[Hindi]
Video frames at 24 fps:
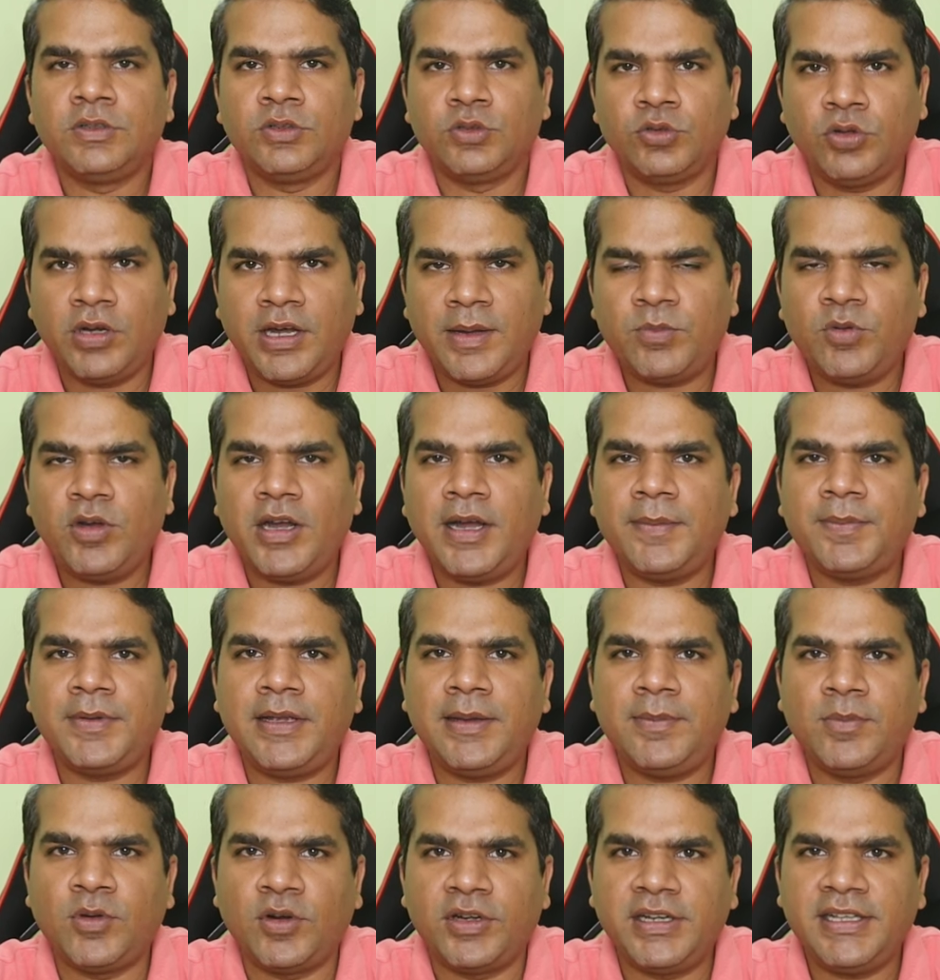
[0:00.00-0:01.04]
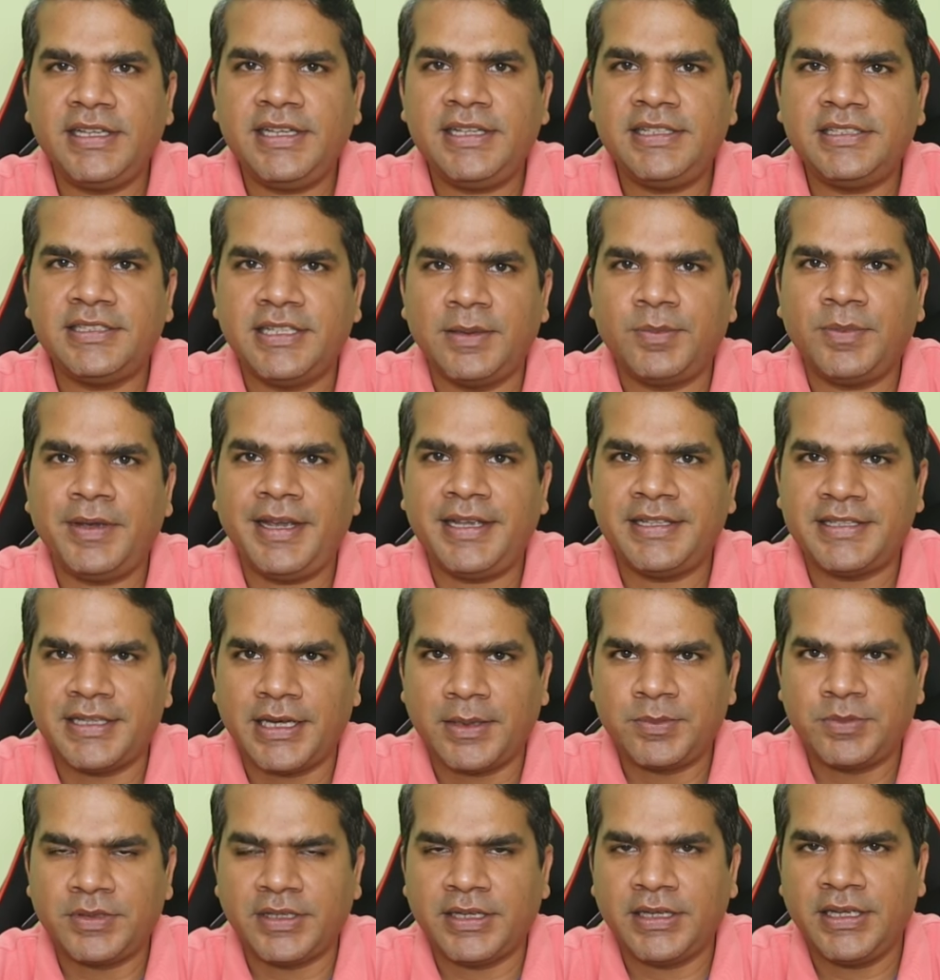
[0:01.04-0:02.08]
जो आपको आपकी बॉडी की सेप के
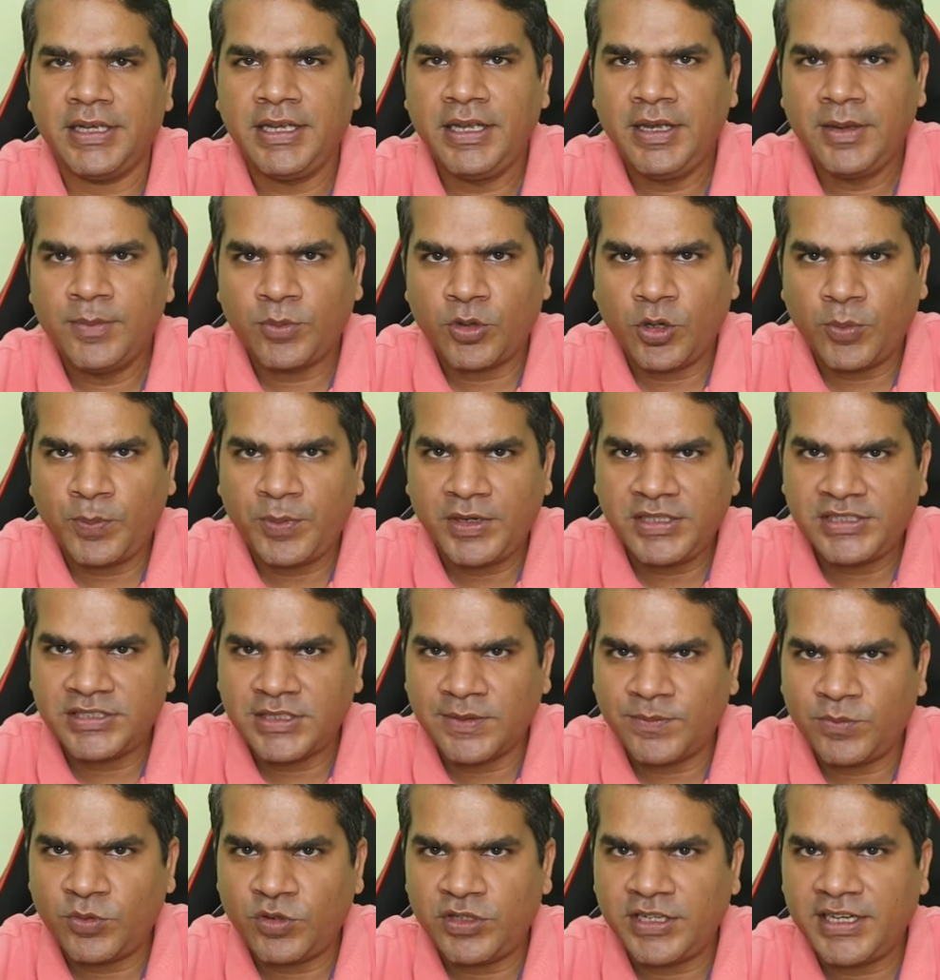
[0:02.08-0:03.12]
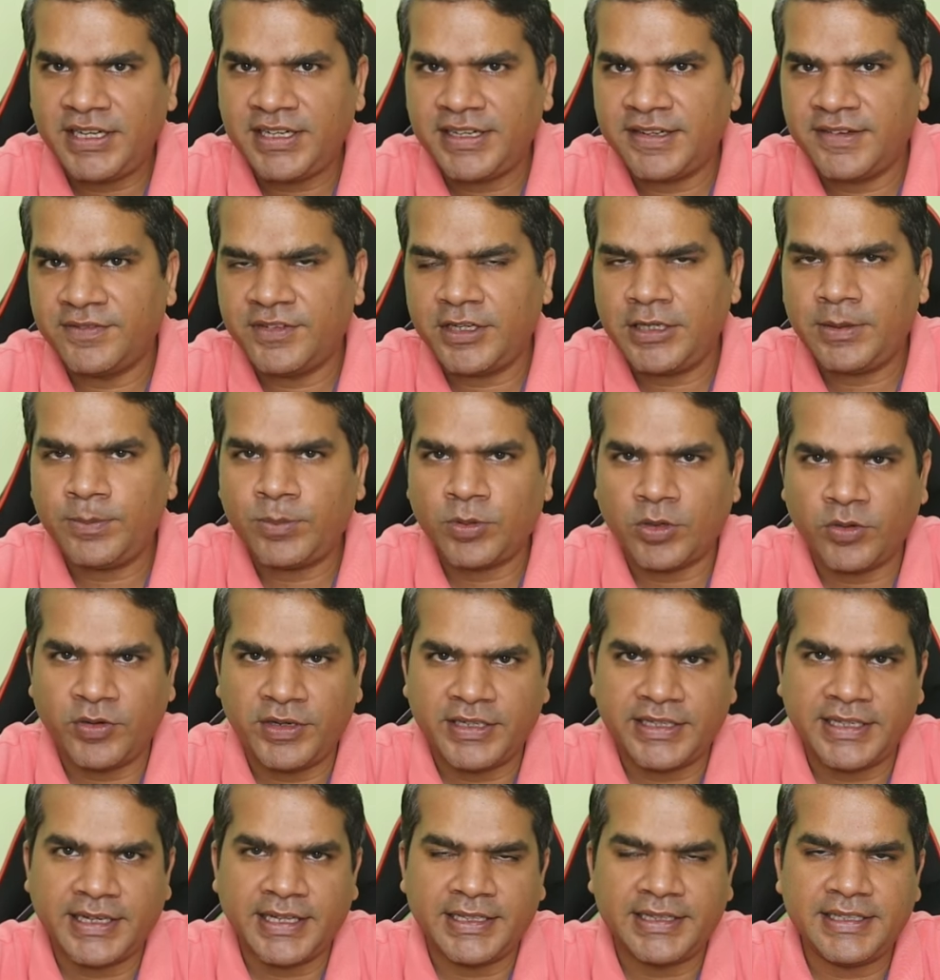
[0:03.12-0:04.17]
हिसाब से प्रॉपर सपोर्ट एंड कंफर्ट
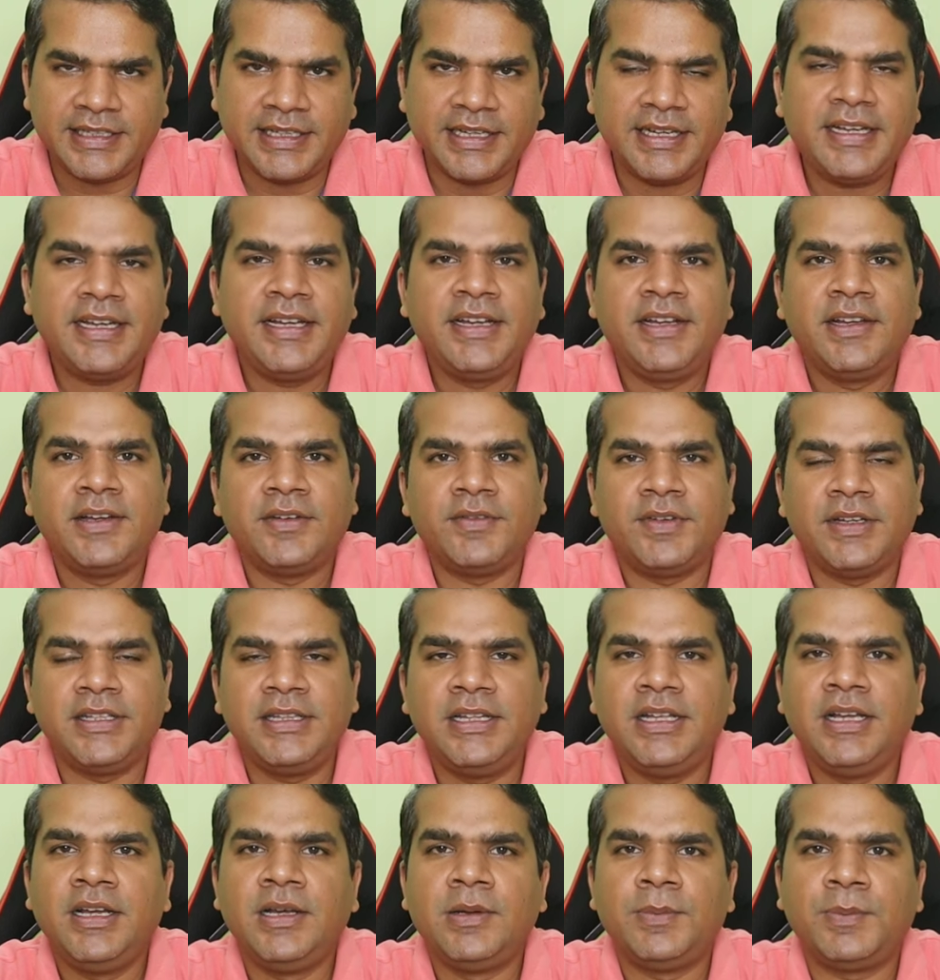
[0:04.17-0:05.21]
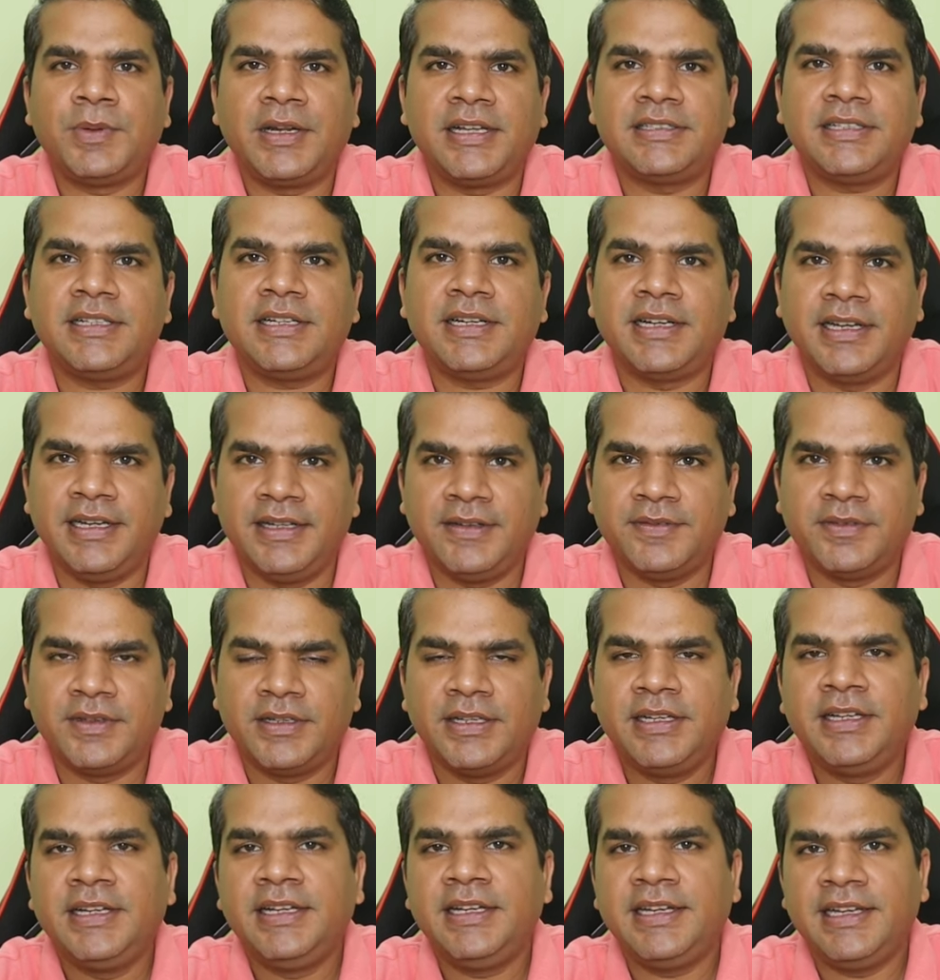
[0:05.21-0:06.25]
प्रोवाइड कराती है विद प्रेशर
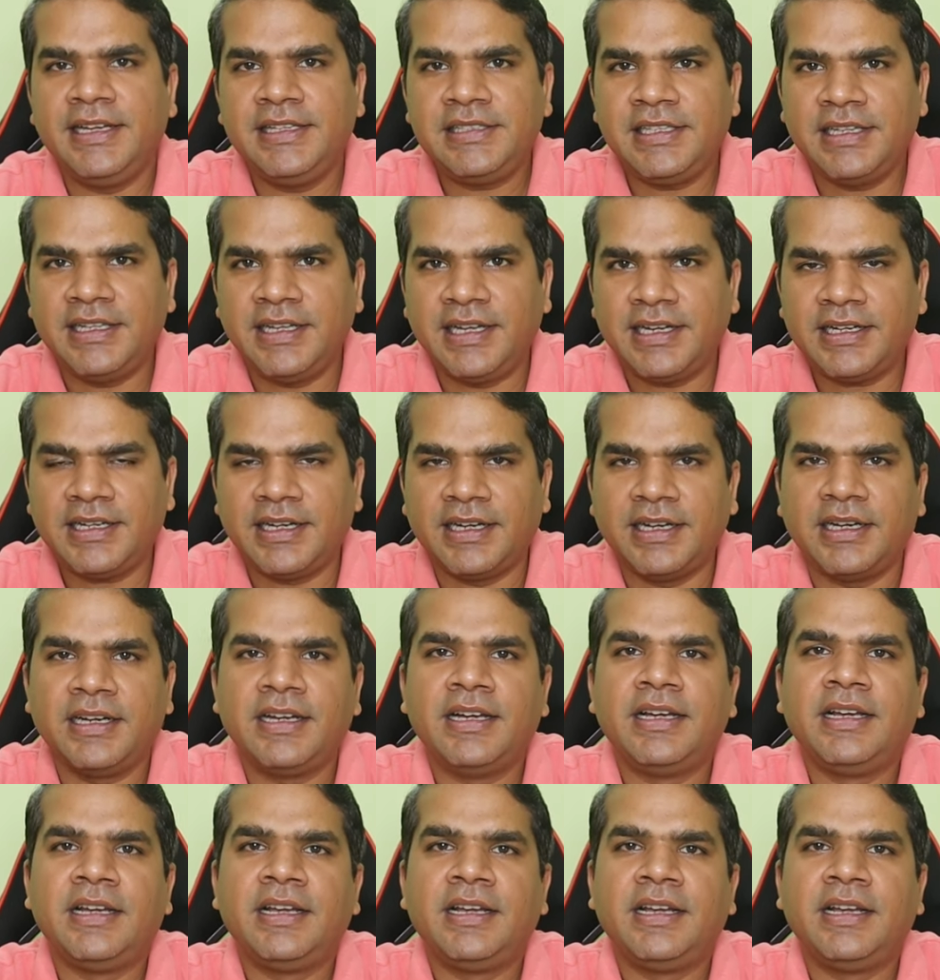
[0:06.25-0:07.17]
रिलीफ इस लेयर का